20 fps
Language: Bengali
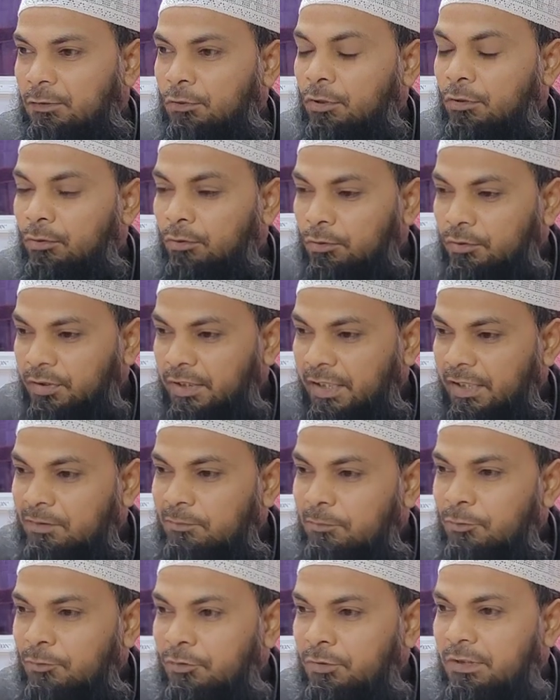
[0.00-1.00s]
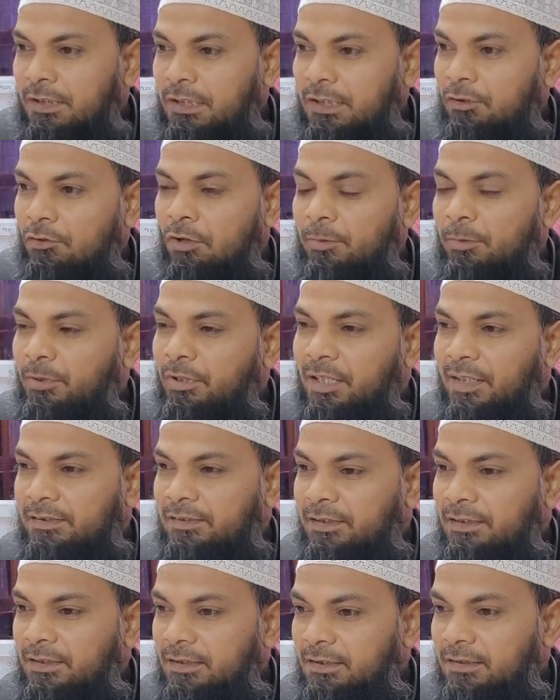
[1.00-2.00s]
তখন এই মুহূর্তে একটা খবর
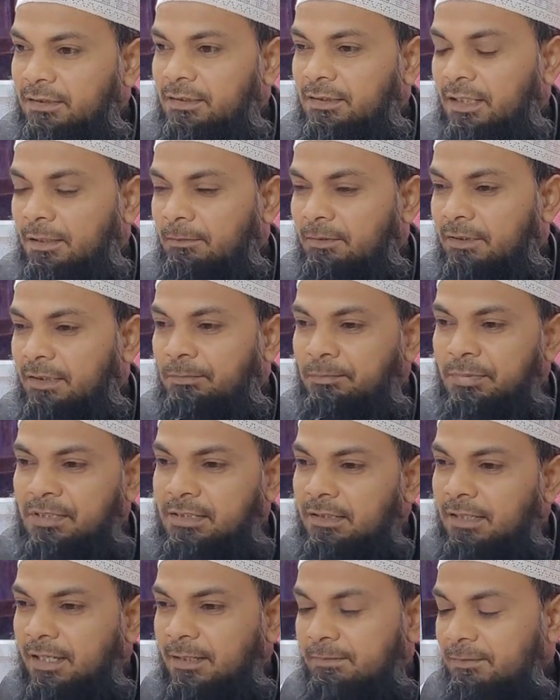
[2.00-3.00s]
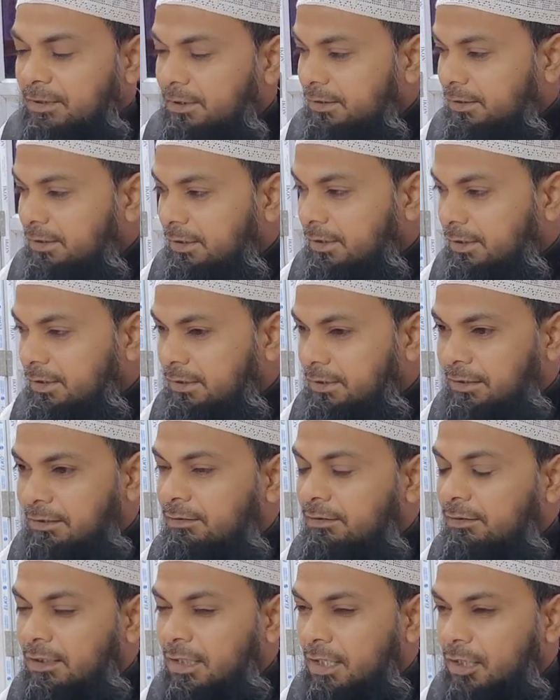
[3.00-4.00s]
আছে যে আমাদের পিস লাইব্রেরি থেকে
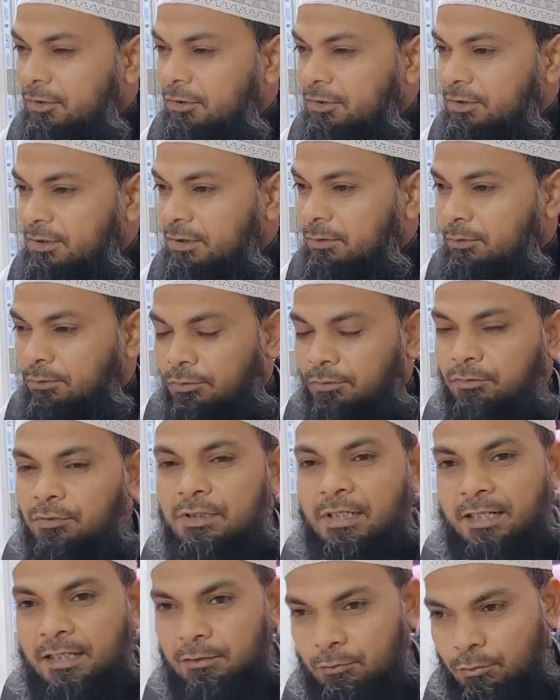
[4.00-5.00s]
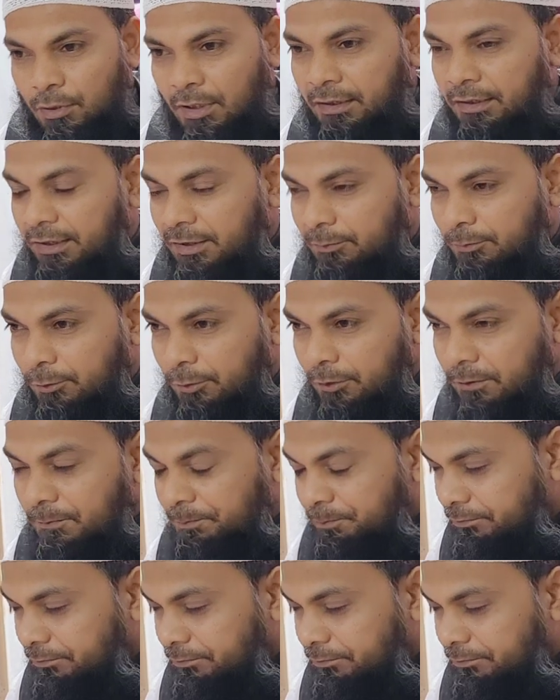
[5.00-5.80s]
চিকিৎসা দেওয়া হয়েছে ওষুধ ছাড়ে সুগার নির্মূল